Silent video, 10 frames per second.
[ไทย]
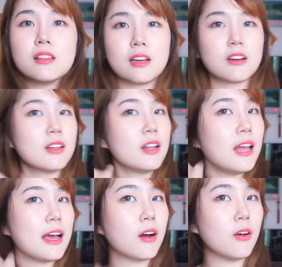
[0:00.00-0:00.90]
แต่ก็นั่นแห
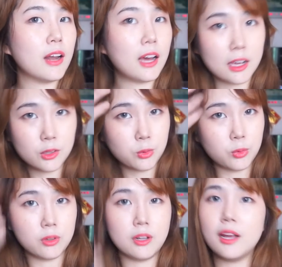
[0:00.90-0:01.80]
ละของราคาถูก
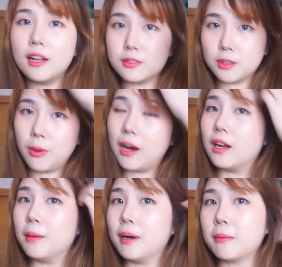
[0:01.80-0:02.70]
นั่นแหละเราจะหวังอะไร
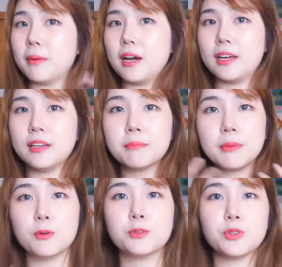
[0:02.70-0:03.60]
มากมายไป
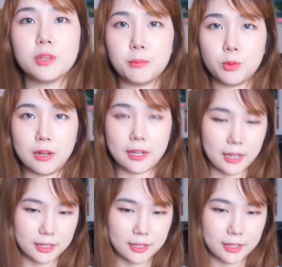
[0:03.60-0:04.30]
ดูชุดเต็มตัวแล้วกัน